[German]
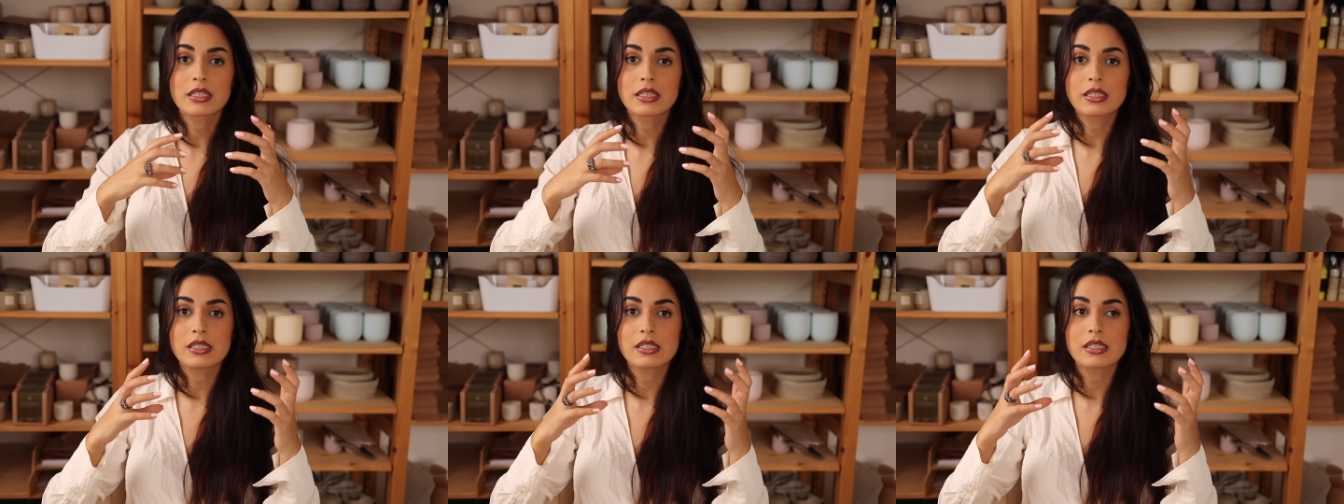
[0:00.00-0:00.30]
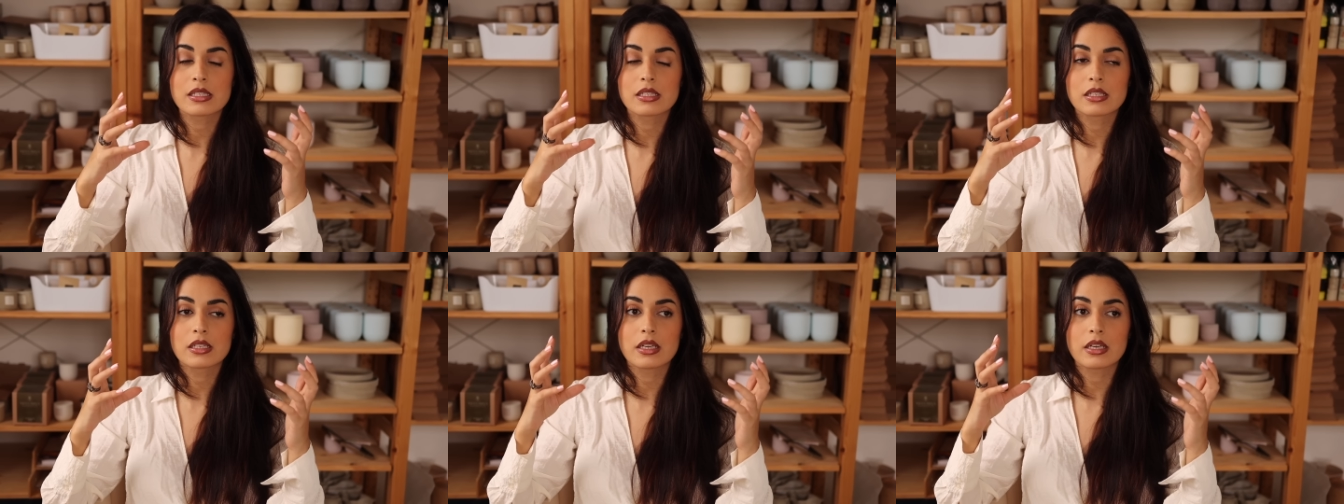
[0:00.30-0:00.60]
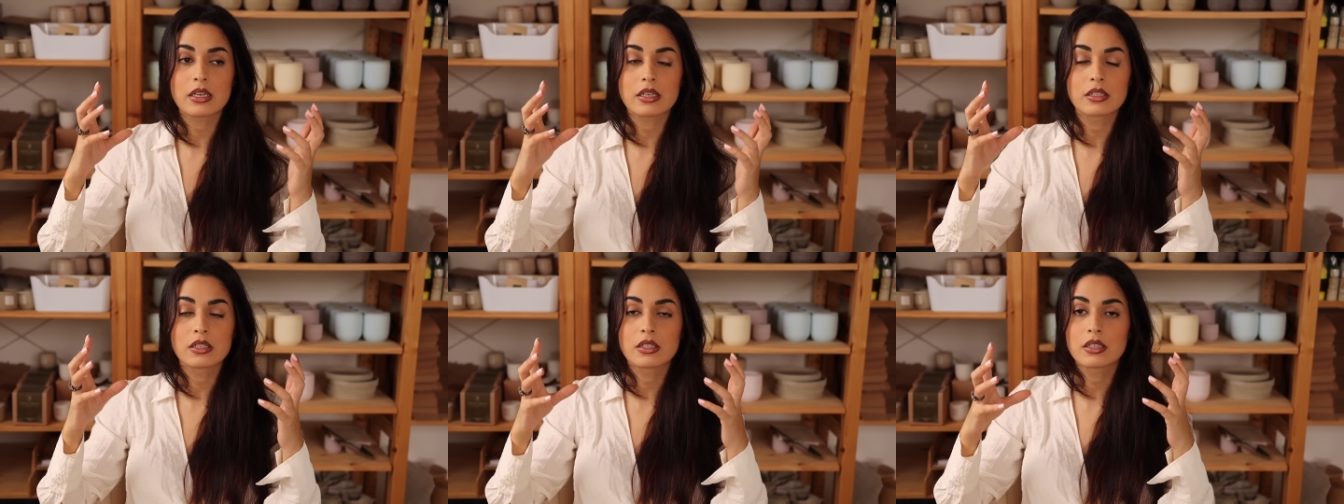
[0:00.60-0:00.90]
einen riesen,
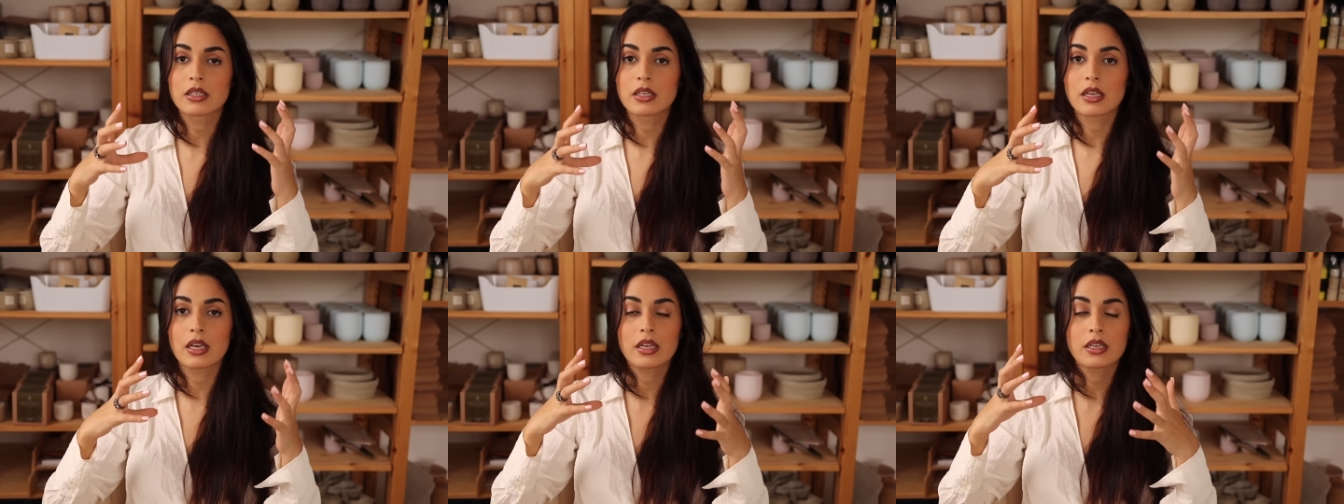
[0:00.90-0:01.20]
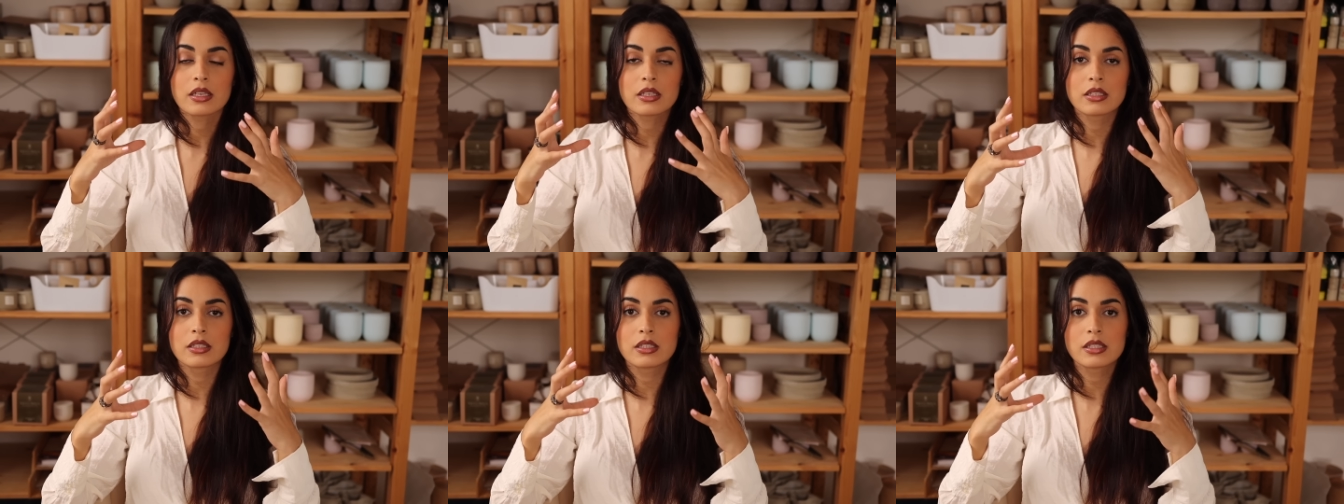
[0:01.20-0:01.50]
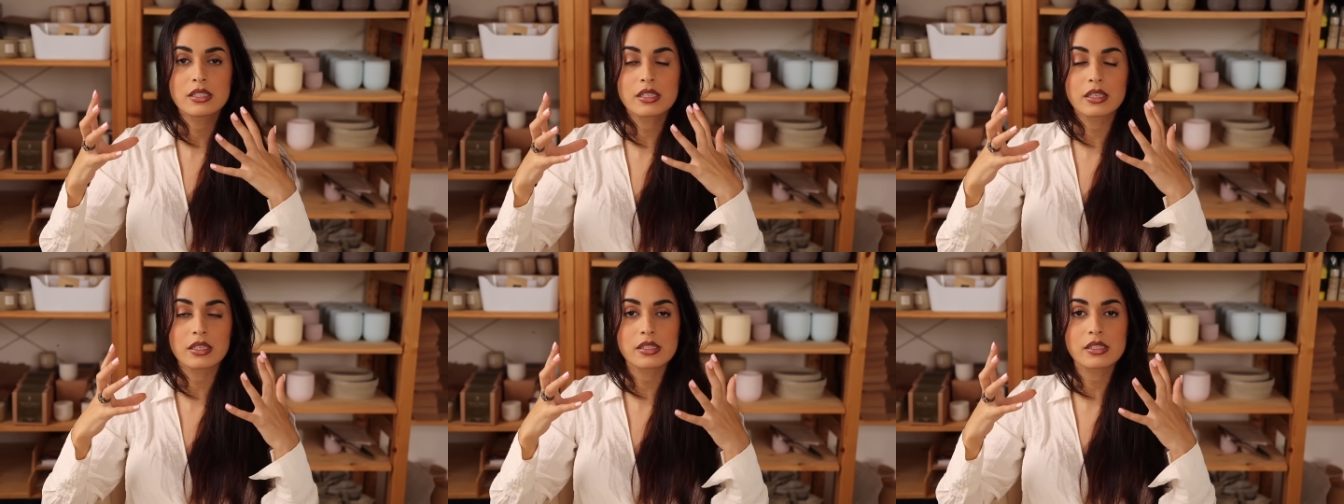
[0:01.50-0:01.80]
äh,
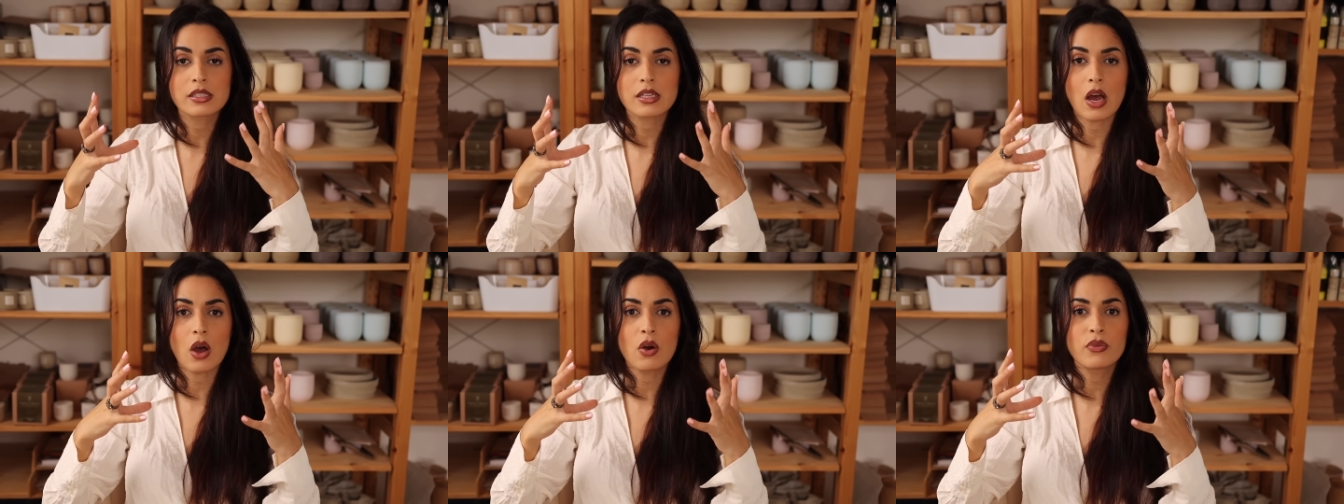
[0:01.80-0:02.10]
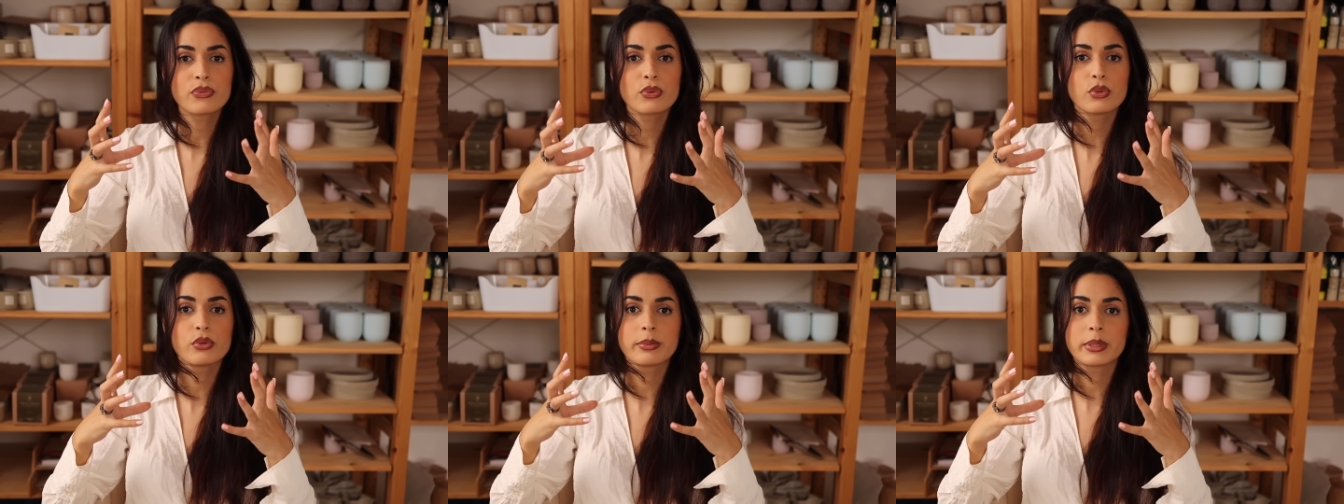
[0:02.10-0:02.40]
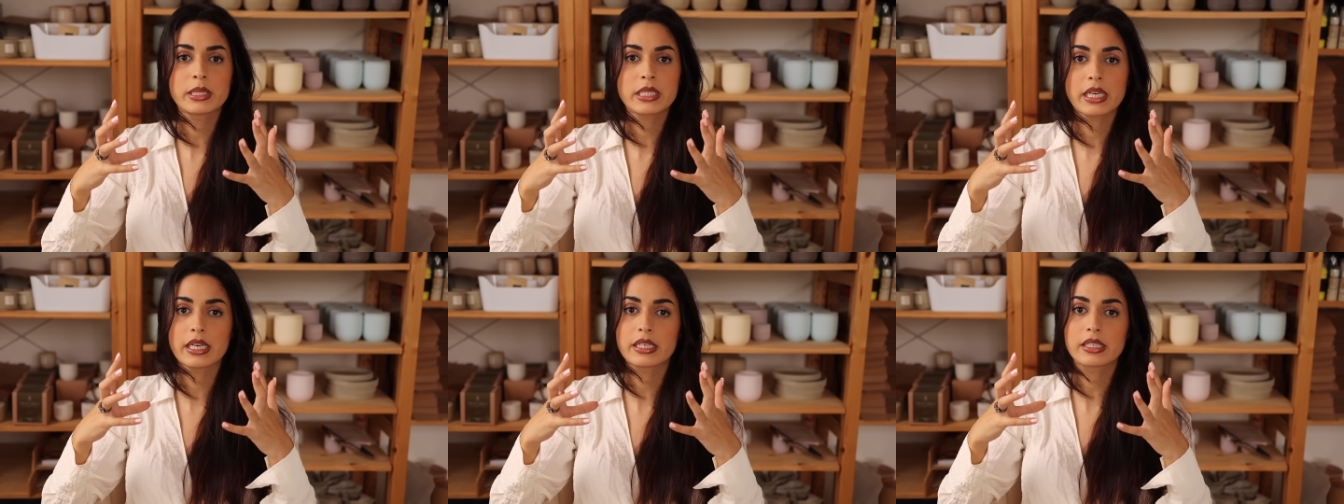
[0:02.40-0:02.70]
diese riesen Aufruhr im
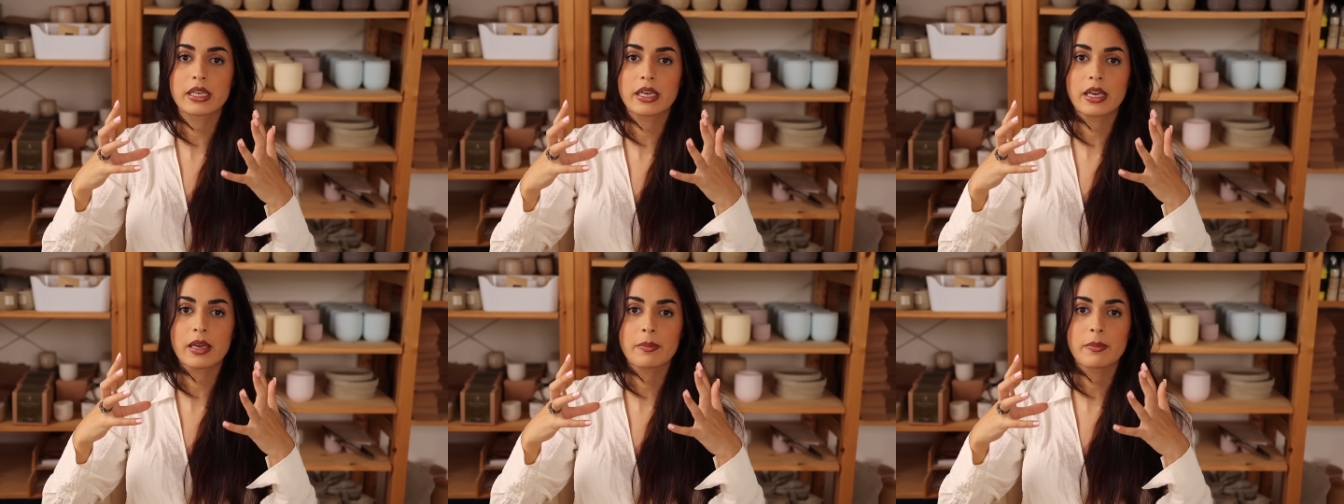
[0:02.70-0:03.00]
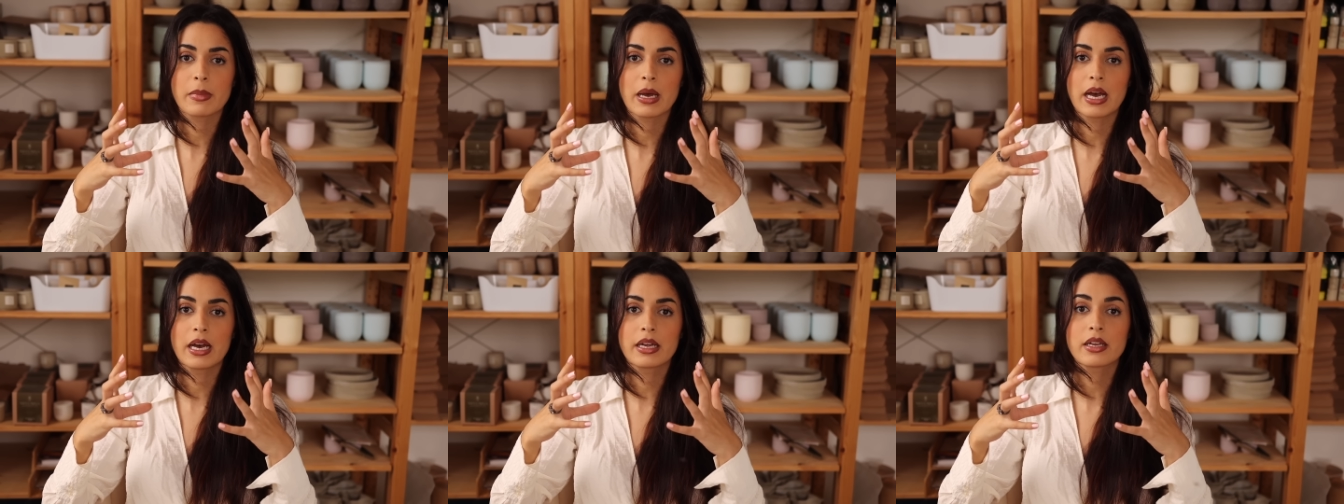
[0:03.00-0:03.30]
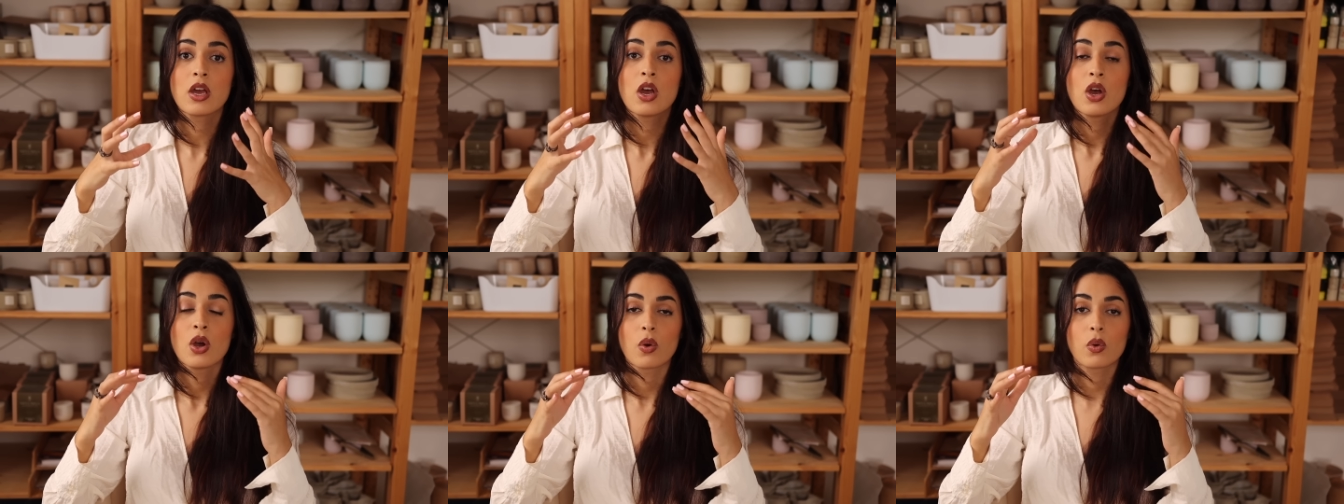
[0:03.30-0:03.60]
Internet gegeben hat